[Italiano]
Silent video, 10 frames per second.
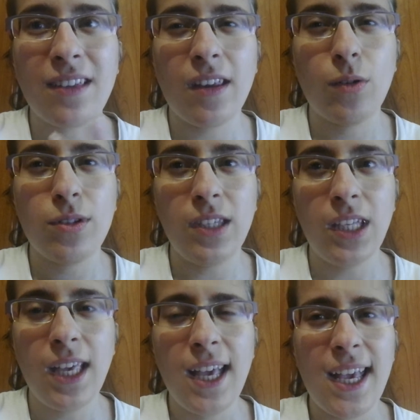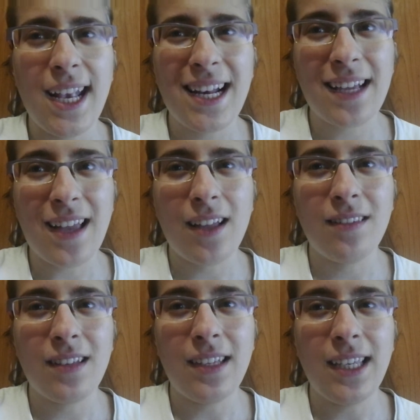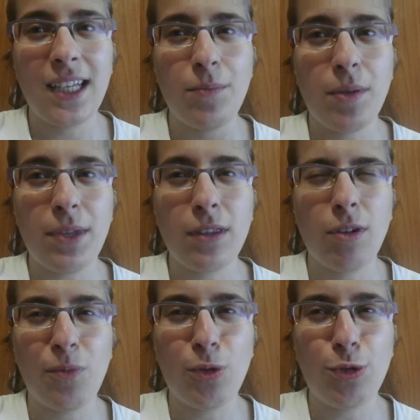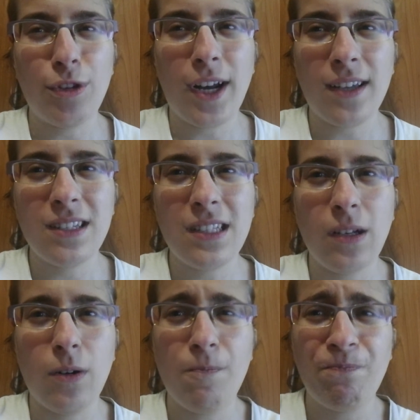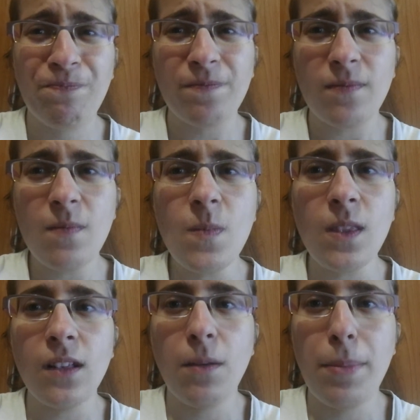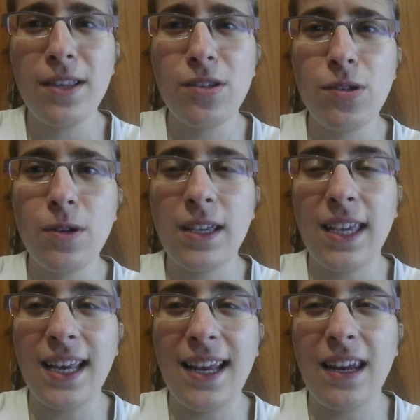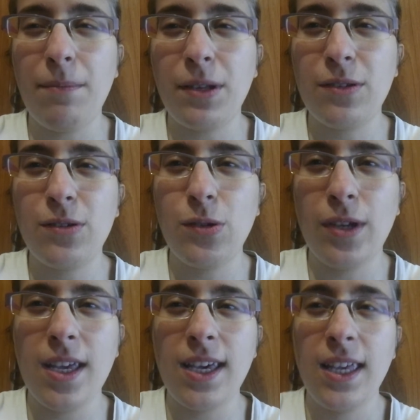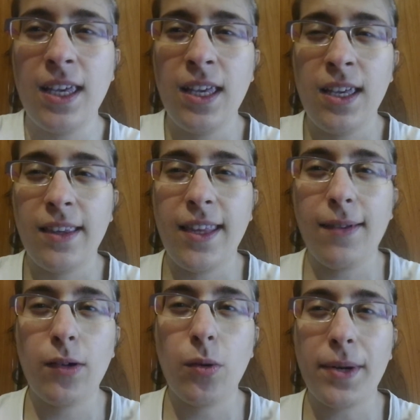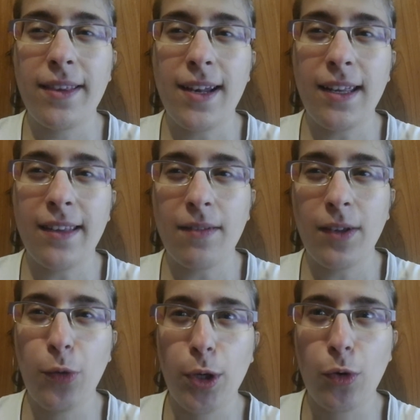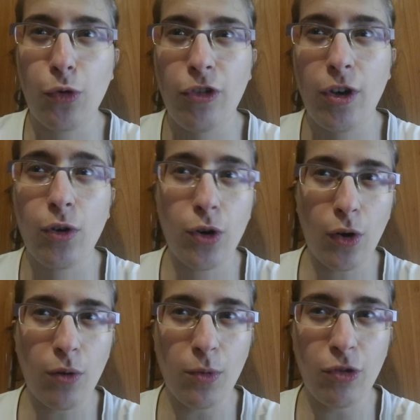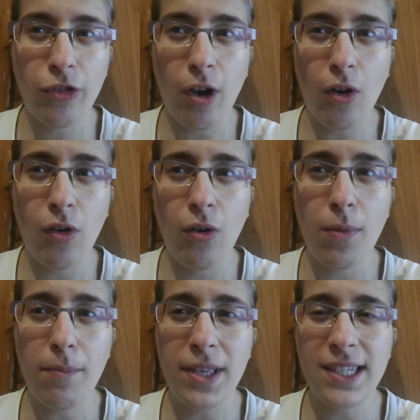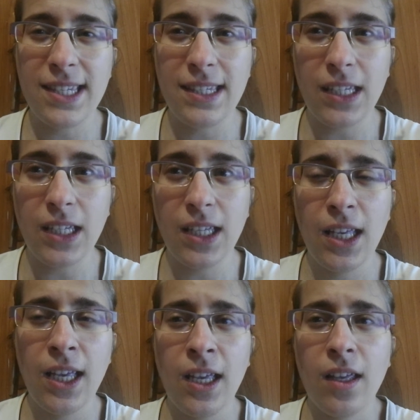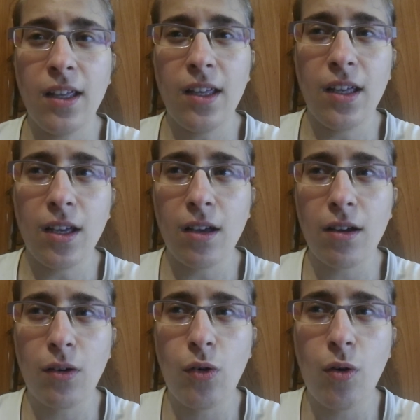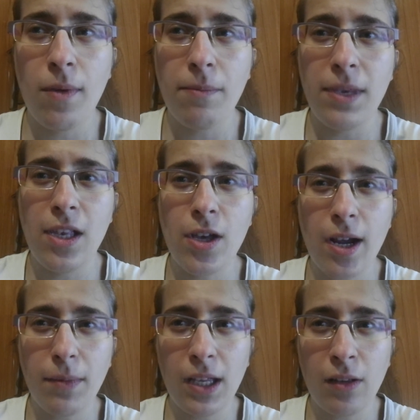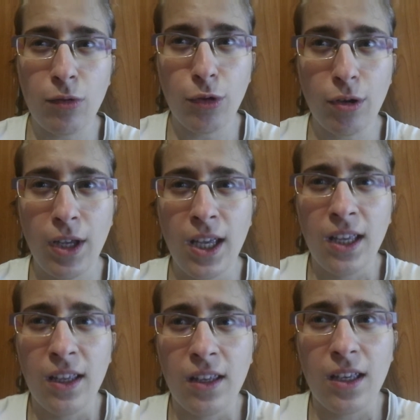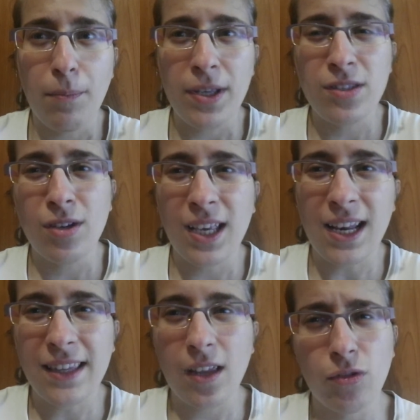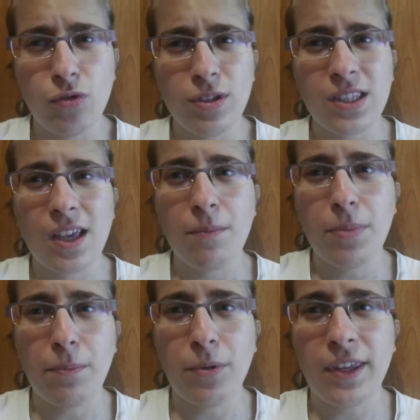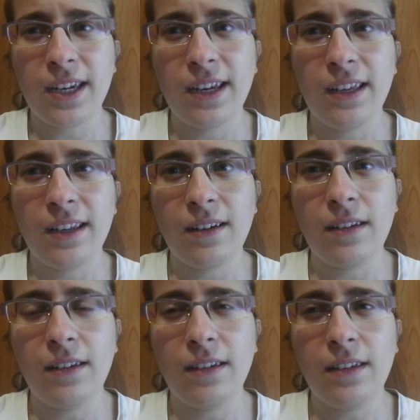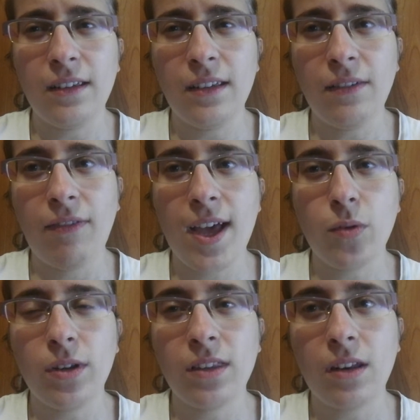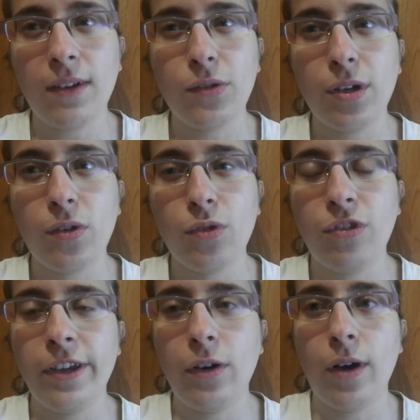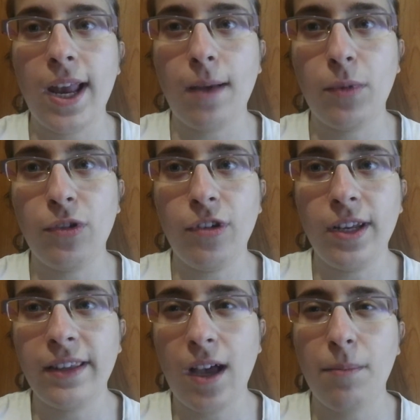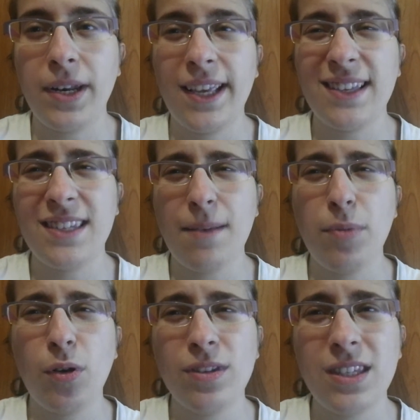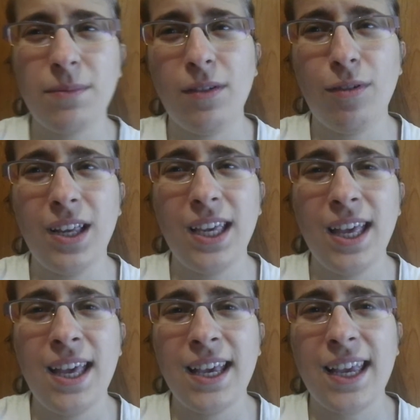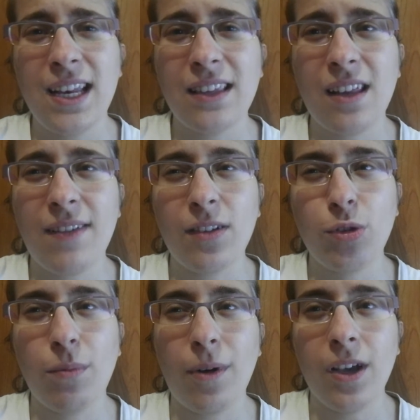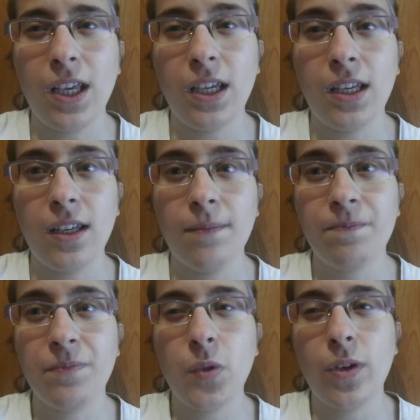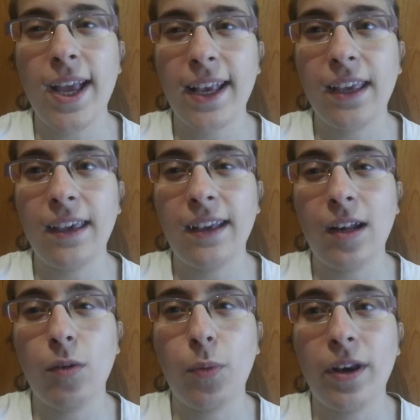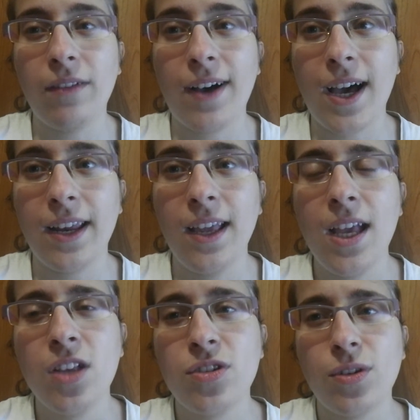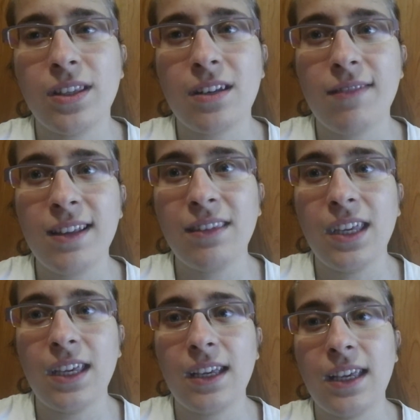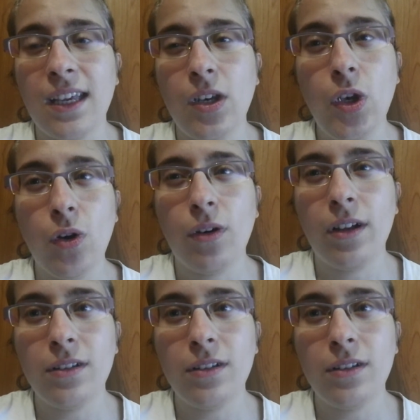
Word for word: di così eclatante di cambiamento molto drastico penso che le persone devono prendere l'intervento chirurgico non come un gioco, ma bensì eh, come miglioramento. E penso che l'età giusta per poter eh, fare un intervento chirurgico è la maggiore età, perché si è più consapevoli che l'intervento poi non è che lo puoi rifare. Ci sono interventi che no,